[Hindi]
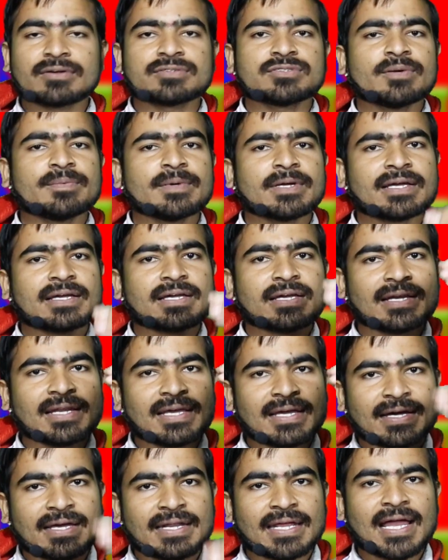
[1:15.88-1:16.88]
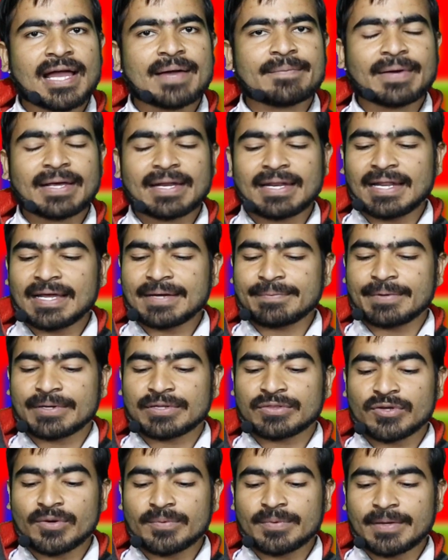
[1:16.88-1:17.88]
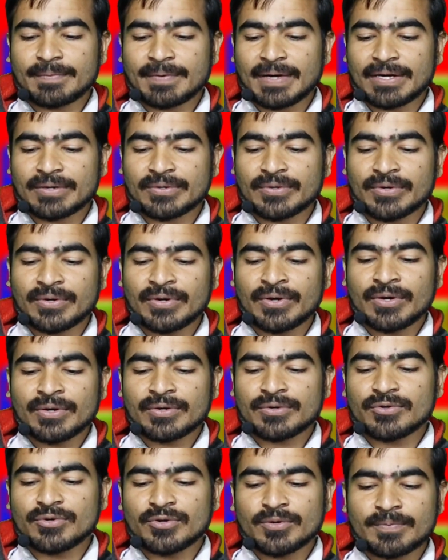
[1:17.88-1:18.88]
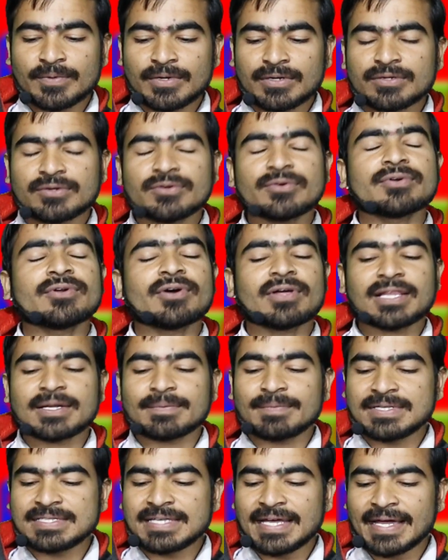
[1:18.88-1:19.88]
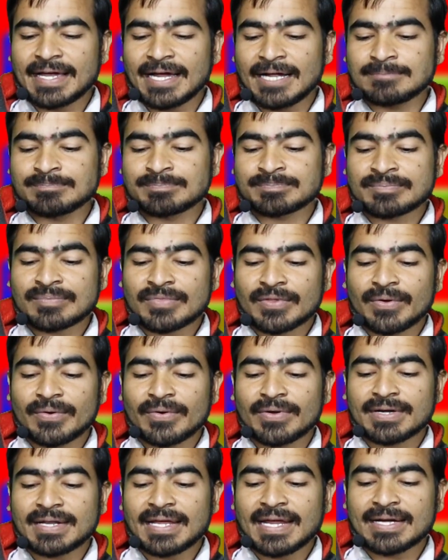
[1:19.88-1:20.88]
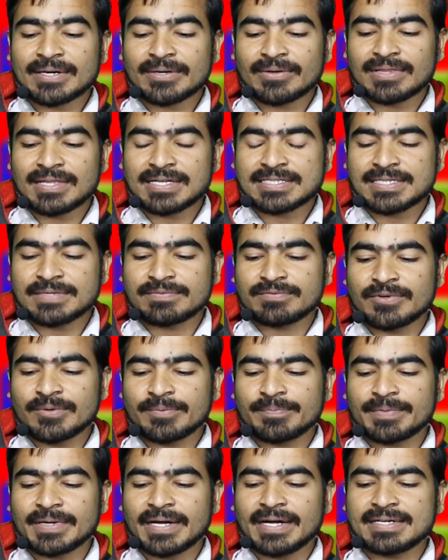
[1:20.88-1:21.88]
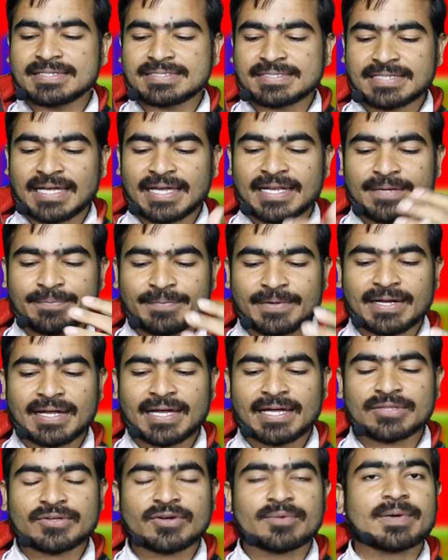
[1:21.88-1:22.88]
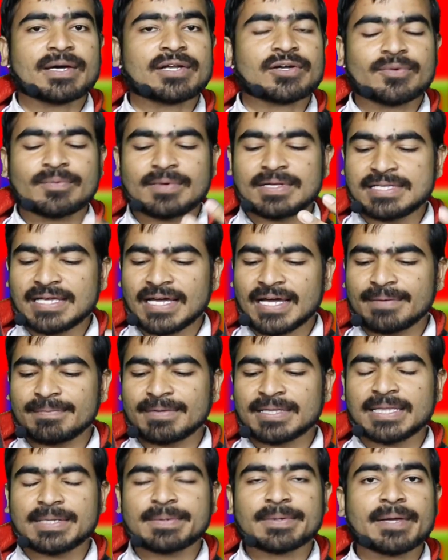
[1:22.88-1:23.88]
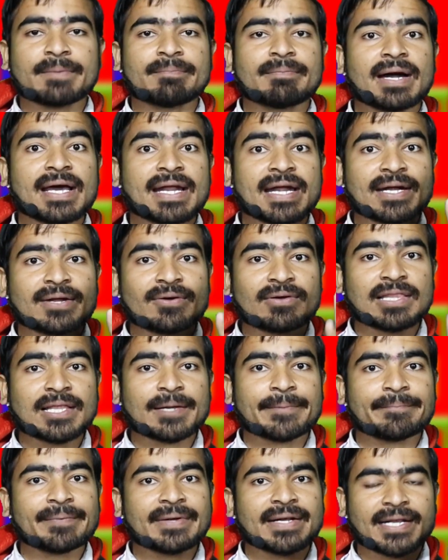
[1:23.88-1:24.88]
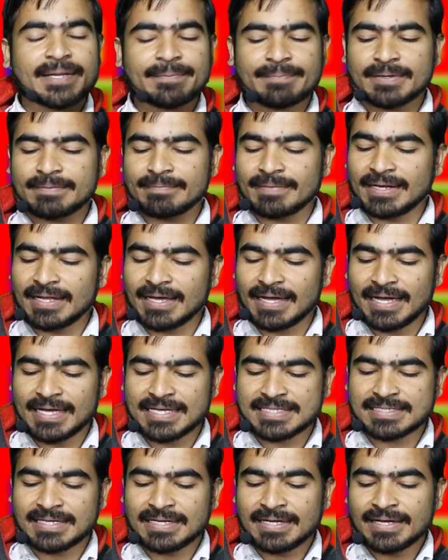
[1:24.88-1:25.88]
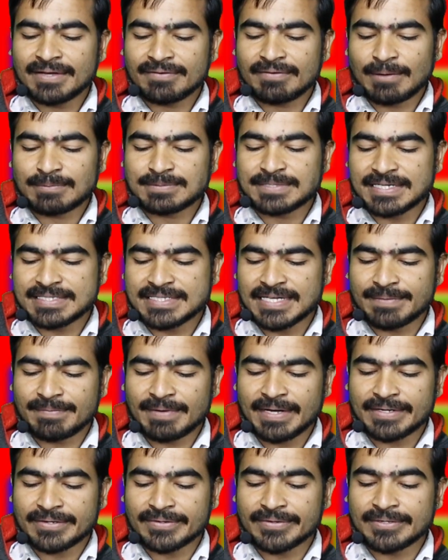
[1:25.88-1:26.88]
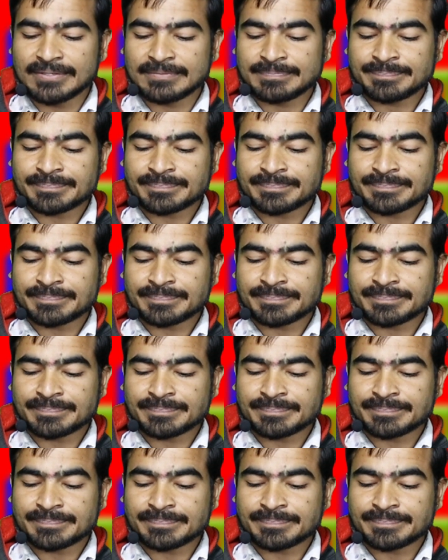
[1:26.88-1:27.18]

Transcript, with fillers: जो भी क्लिक करेगा हमारी लिंक पर तो भी हमारे को टू रुपये टू डॉलर मिल जाएगा और टेन डॉलर जब वो फ्रेंड साइनअप करेगा तो हमारे को मिल जाएगा मतलब कि बारह डॉलर पर रेफर मिलेगा इस वेबसाइट से हमारे को